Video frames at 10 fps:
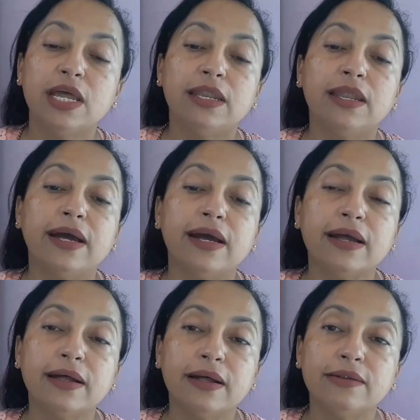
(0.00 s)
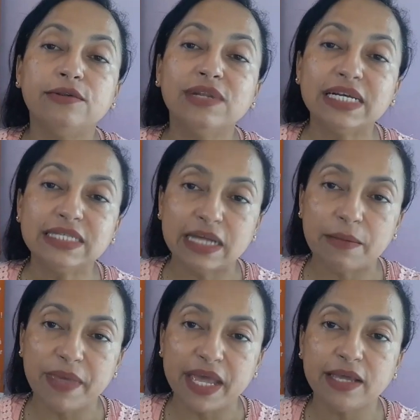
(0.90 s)
Na, no
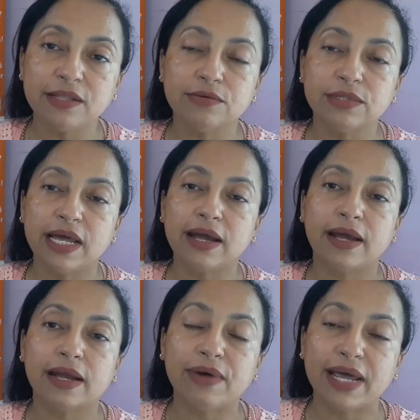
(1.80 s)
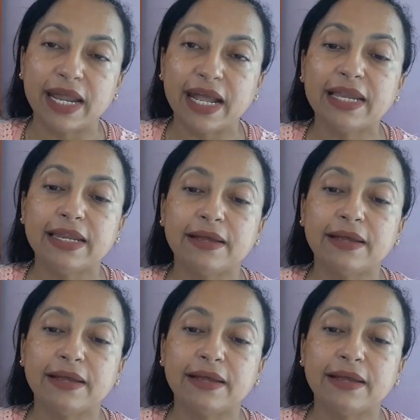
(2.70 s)
lançamento da aquarela,